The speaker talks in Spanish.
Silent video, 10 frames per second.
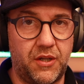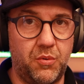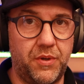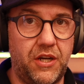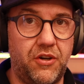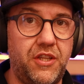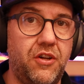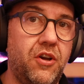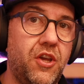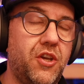cubre el
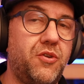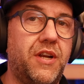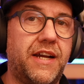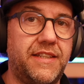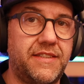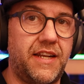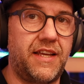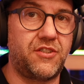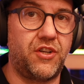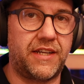oído y una cancelación